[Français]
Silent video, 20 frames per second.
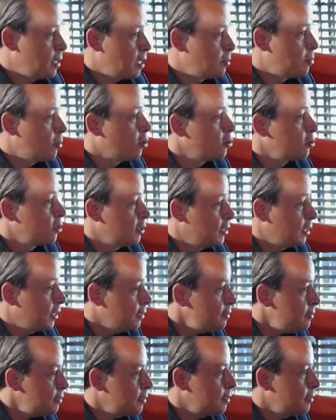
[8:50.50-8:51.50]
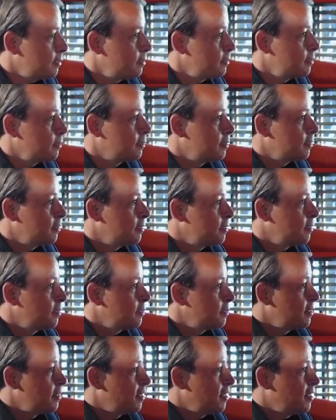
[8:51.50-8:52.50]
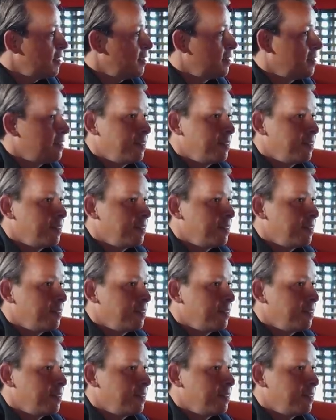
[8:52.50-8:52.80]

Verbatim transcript: à prendre des risques. Euh,